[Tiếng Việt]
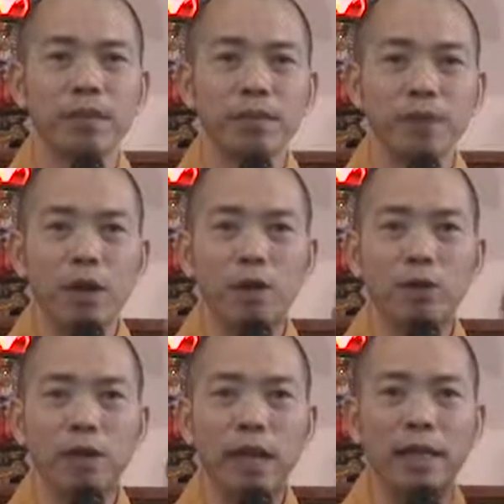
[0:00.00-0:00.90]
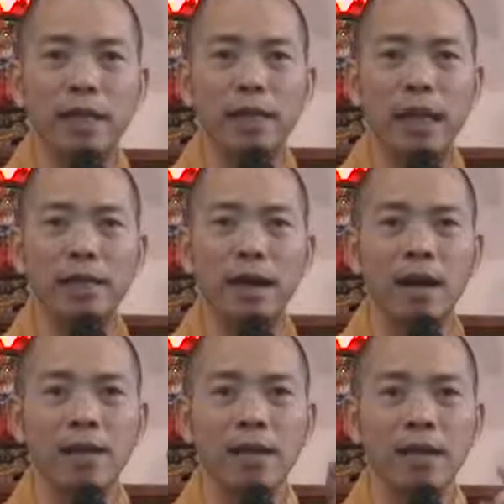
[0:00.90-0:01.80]
Đức Phật của chúng ta đây đang
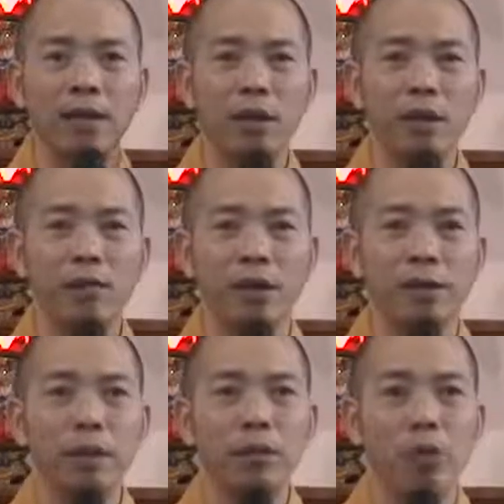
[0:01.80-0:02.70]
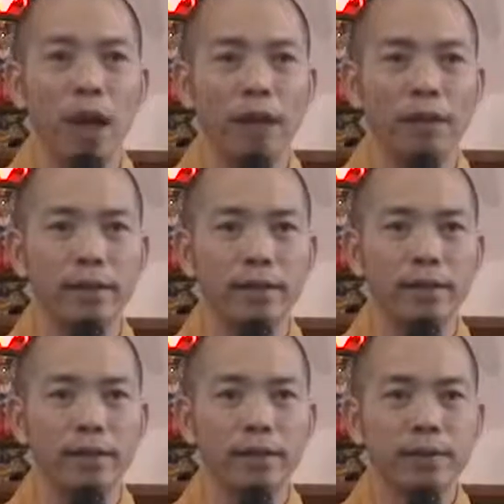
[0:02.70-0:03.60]
thờ ở đây, đó là Phật bên ngoài.
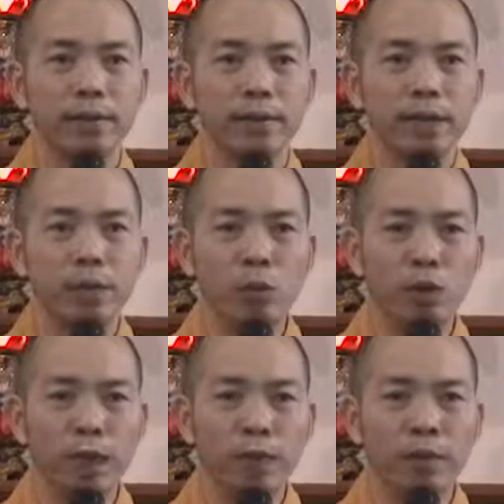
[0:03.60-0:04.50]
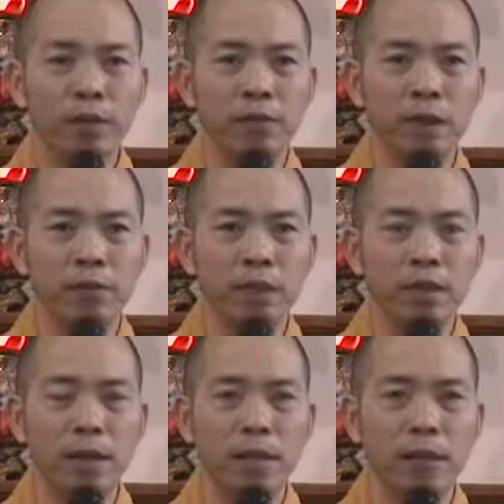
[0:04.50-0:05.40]
Nhưng muốn tìm được Phật
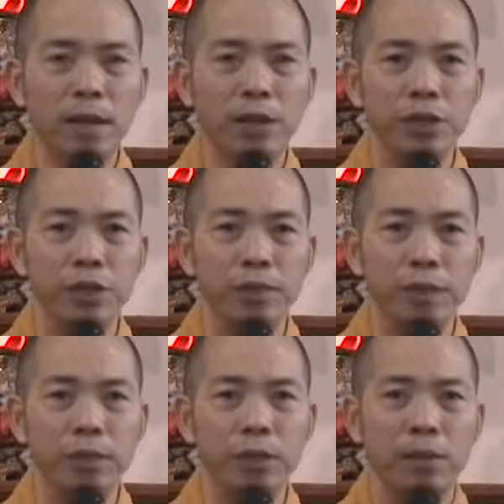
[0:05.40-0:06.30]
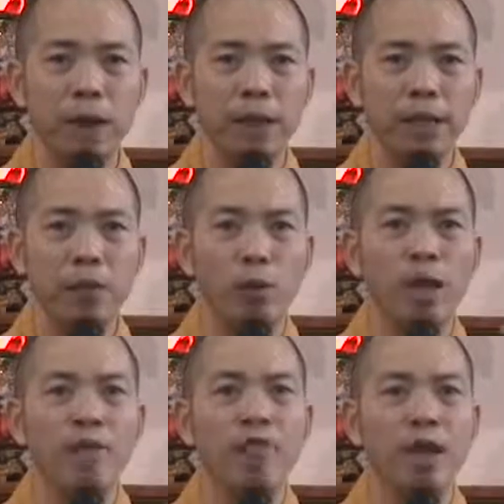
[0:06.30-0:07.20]
bên trong là phải dựa Phật bên ngoài để
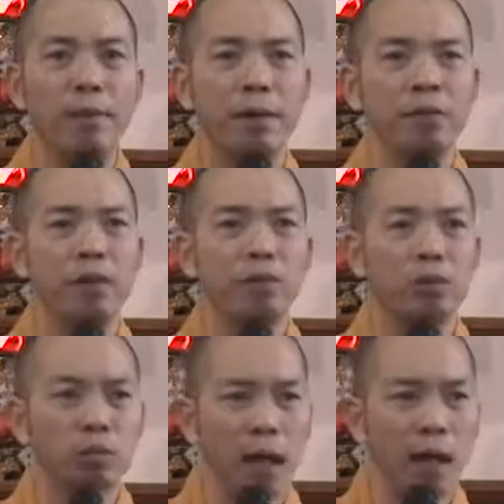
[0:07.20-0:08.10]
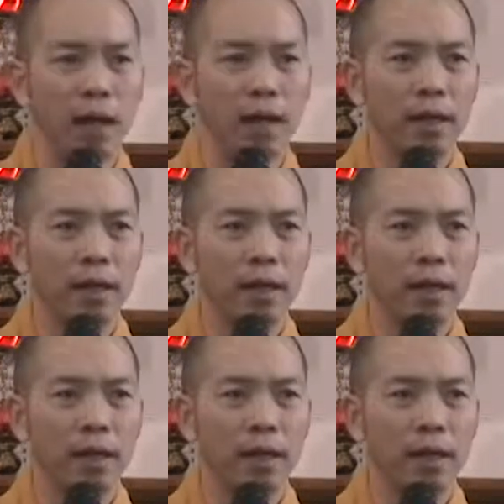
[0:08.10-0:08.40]
quay về bên trong chúng ta.